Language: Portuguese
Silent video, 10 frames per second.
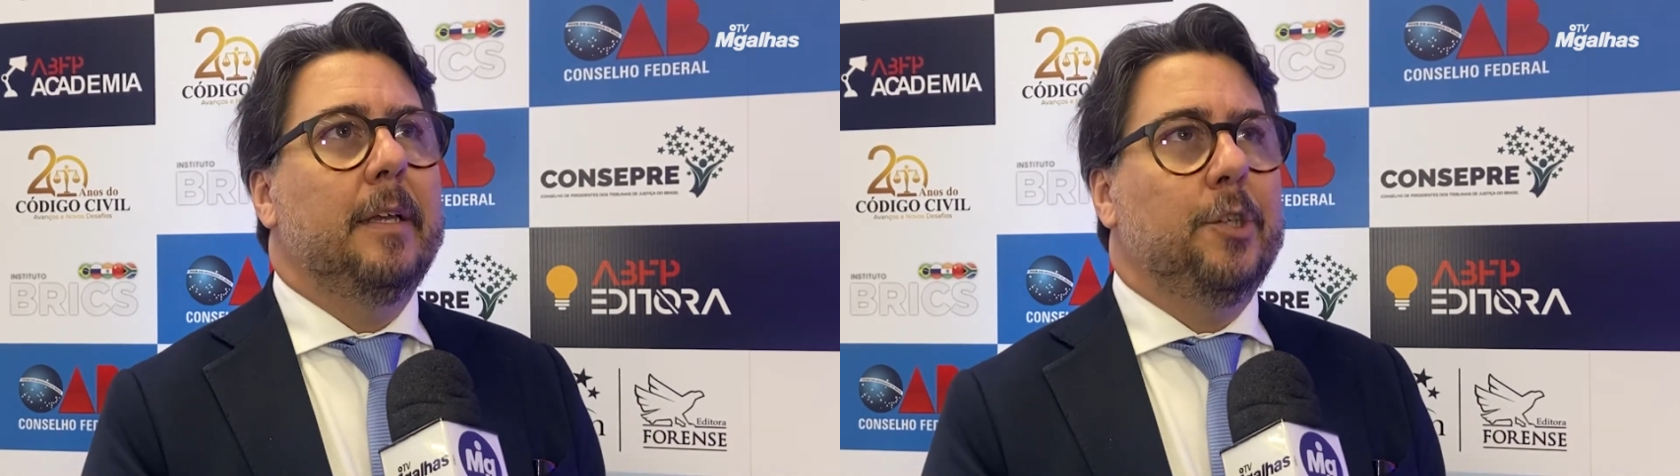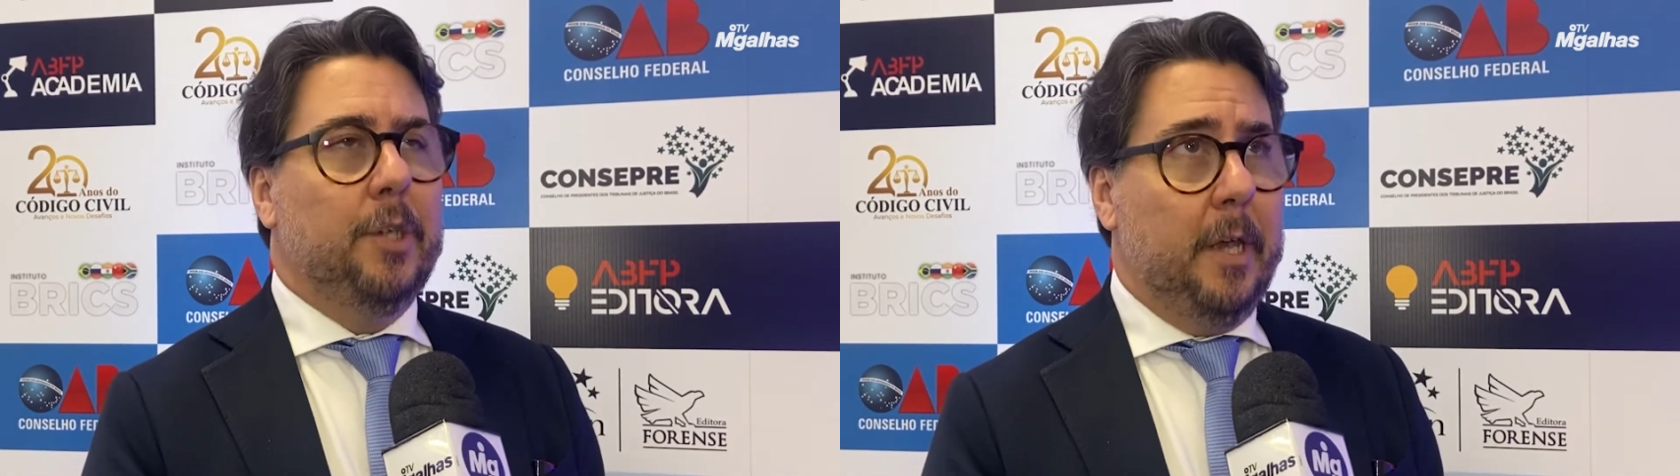
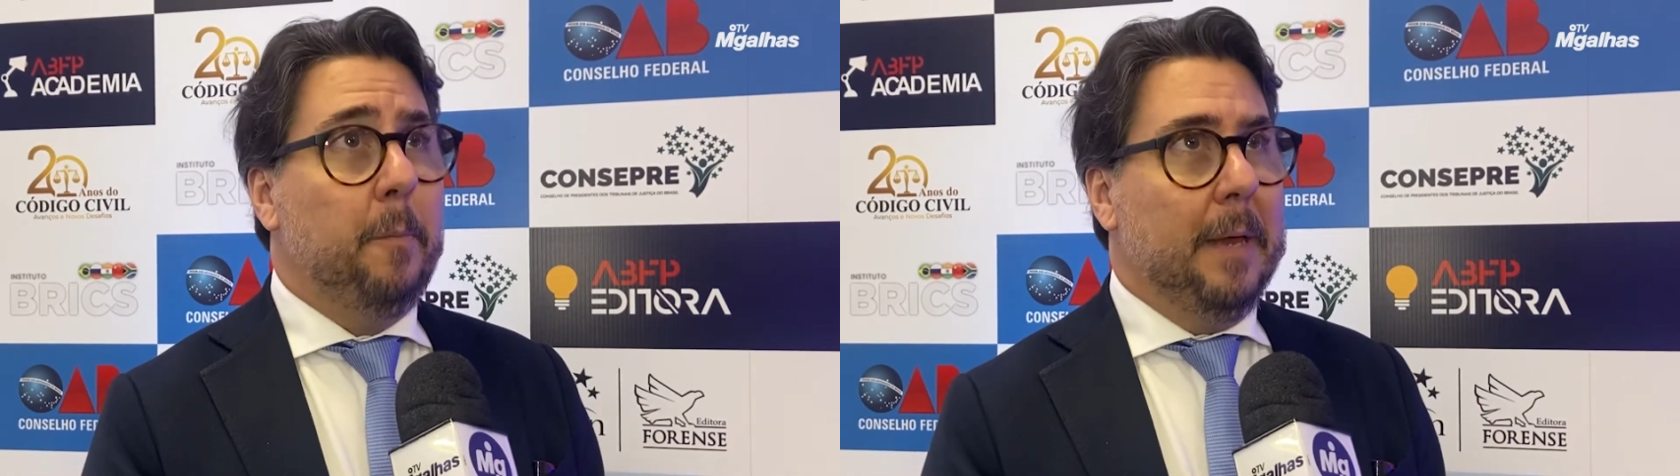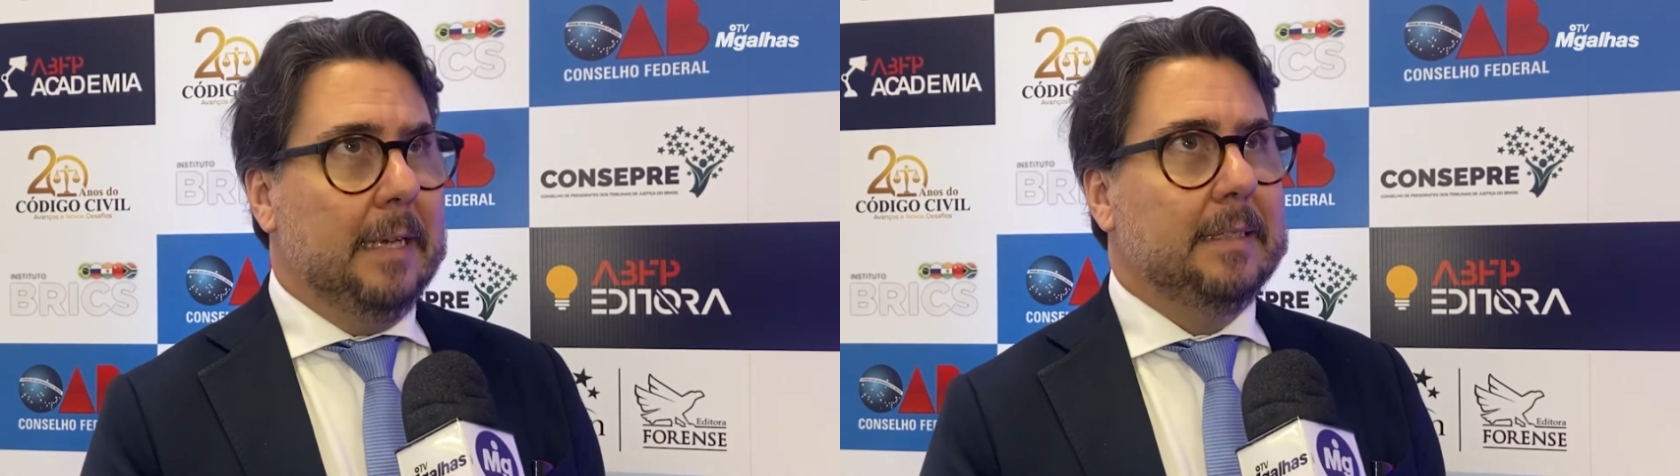de
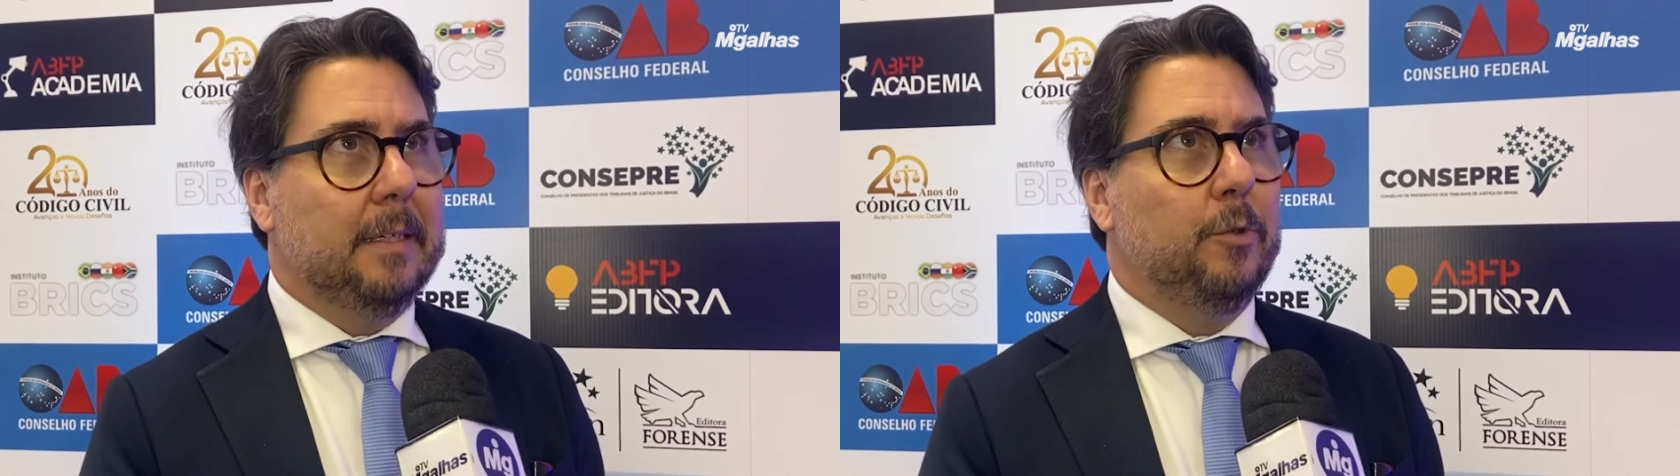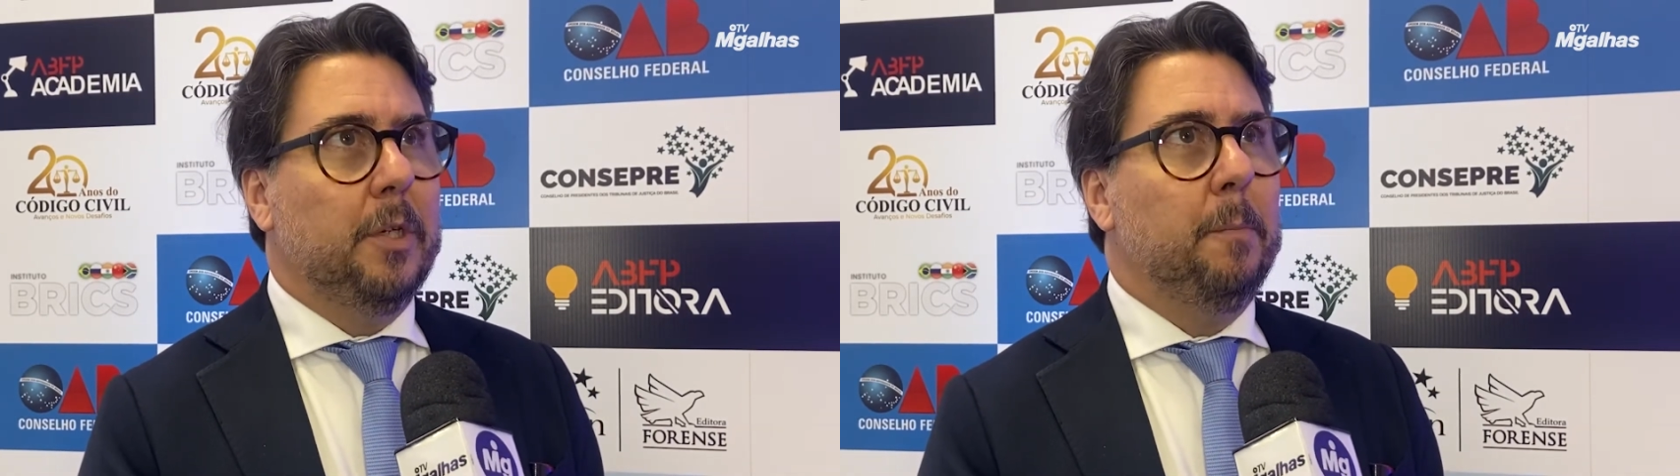
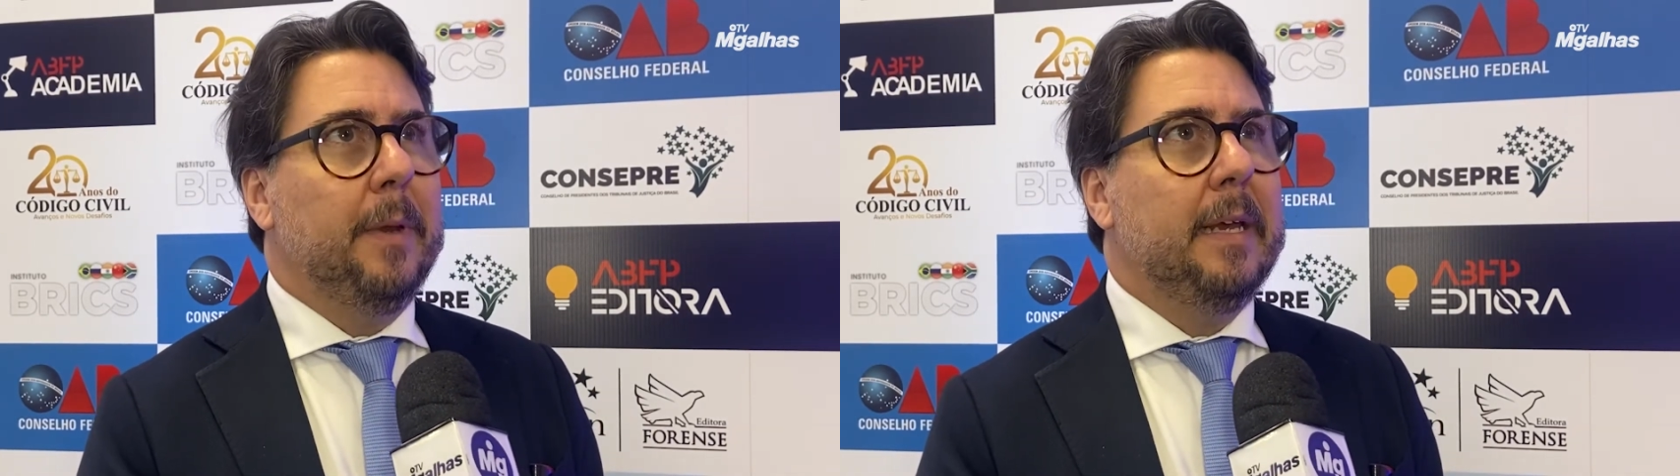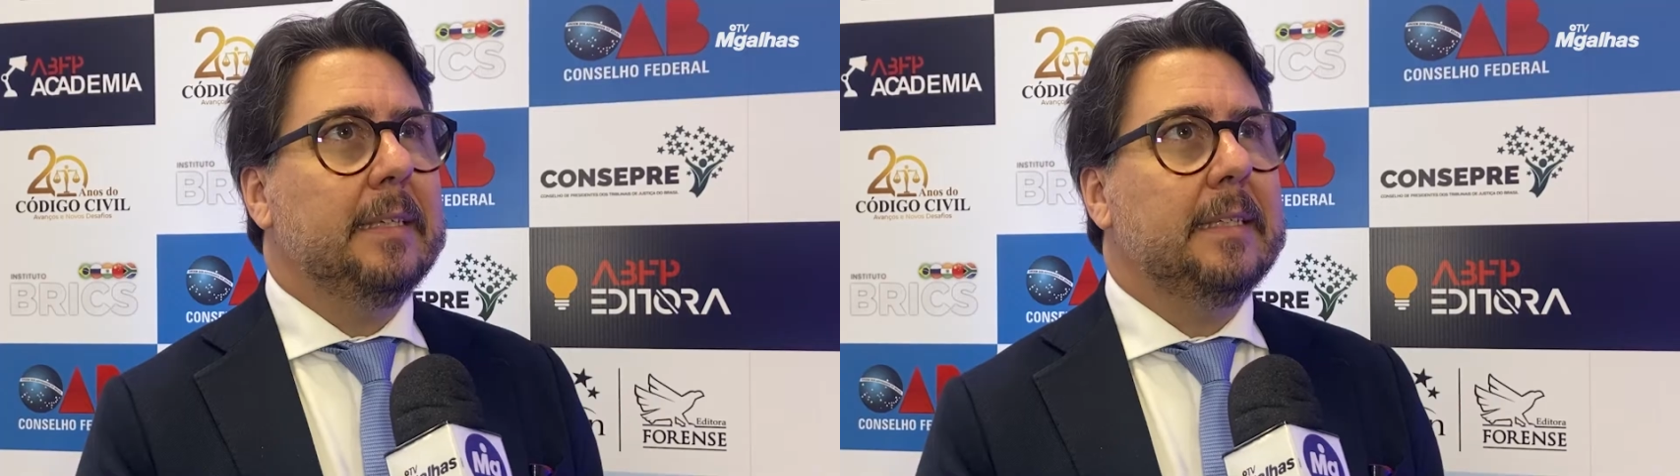recuperação de
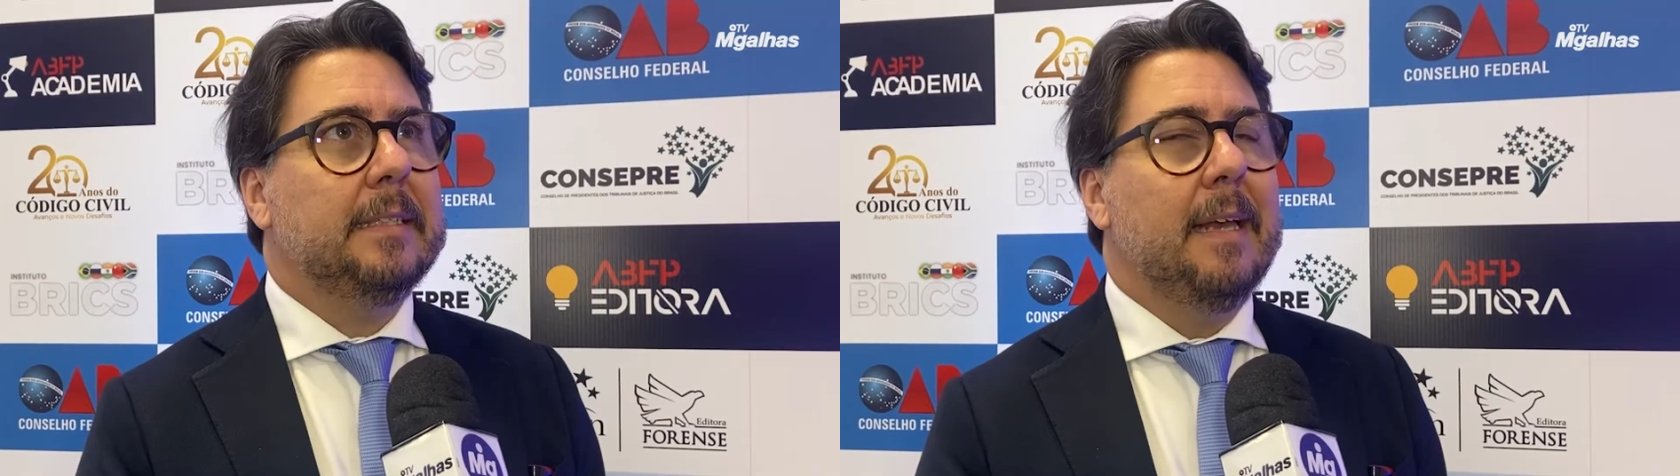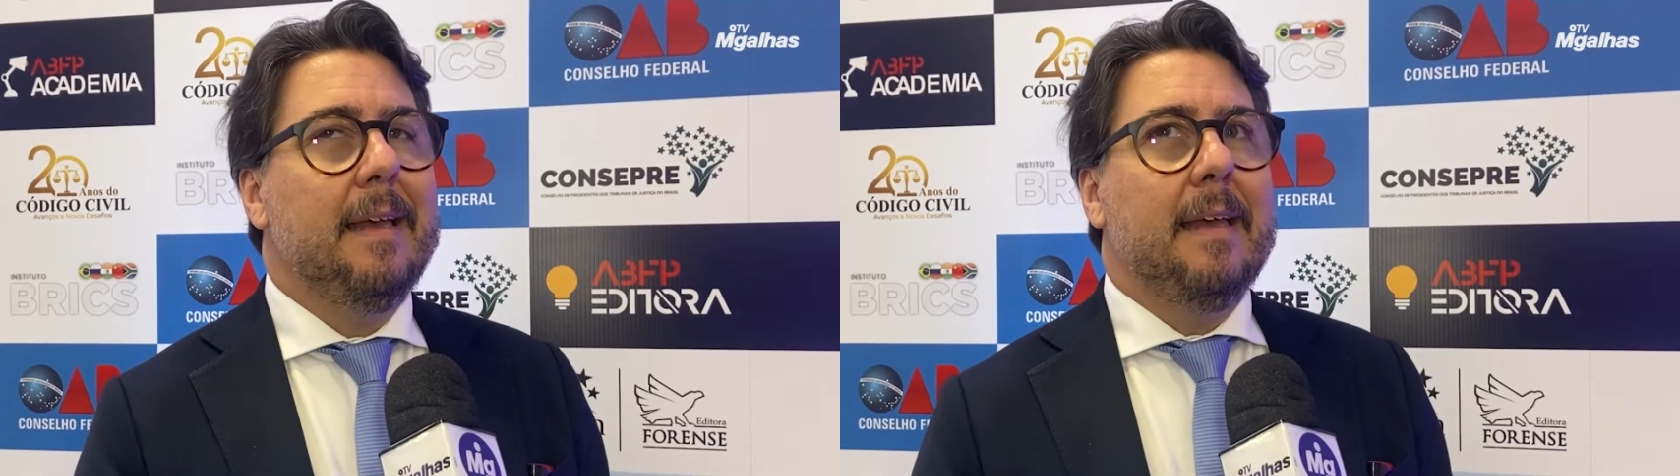empresas